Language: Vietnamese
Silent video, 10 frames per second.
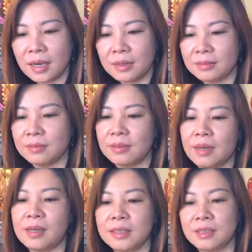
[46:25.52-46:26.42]
Ồ, oh,
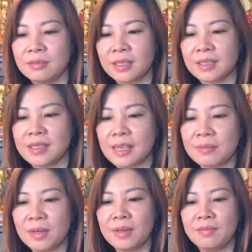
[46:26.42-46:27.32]
à, chị Vân ơi,
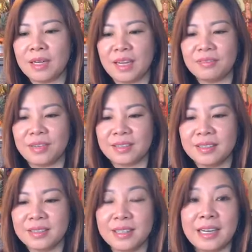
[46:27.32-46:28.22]
sám hối và lại Phật
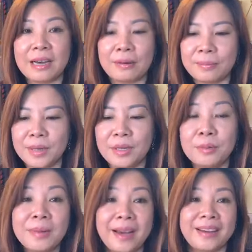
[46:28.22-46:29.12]
như thế nào mới
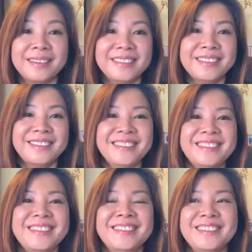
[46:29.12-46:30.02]
đúng ạ? À?
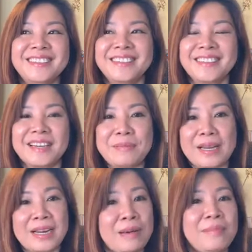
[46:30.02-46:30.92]
các
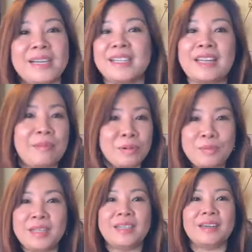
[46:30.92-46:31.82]
bạn làm bằng cái tâm của
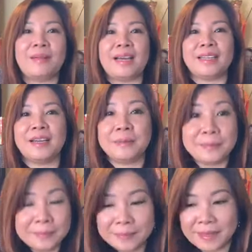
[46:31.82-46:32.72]
mình đi các bạn nhé
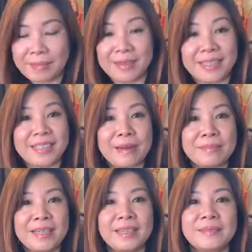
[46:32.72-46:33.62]
làm bằng cái
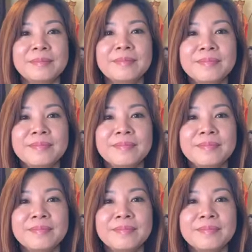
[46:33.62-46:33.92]
tâm ha